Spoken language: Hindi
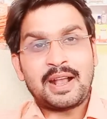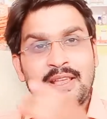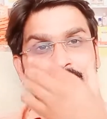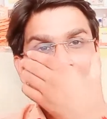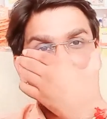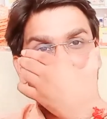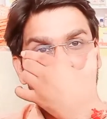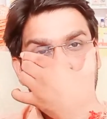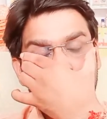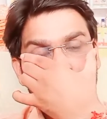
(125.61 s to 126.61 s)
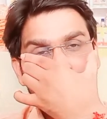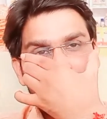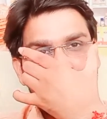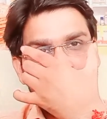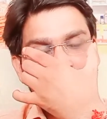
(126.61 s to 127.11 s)
आखिर नॉर्मोक्सिन
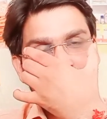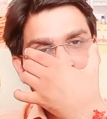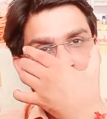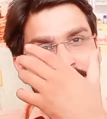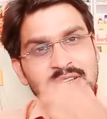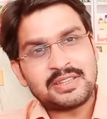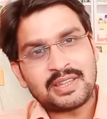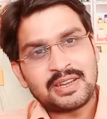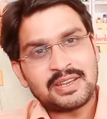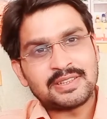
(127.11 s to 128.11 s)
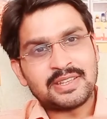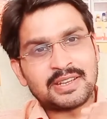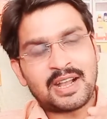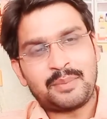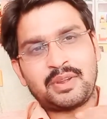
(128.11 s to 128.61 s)
आर टी टैबलेट किस तरीके
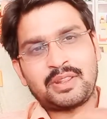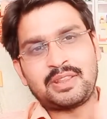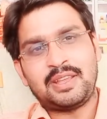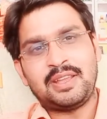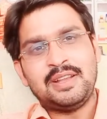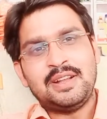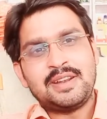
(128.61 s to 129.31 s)
से काम करती है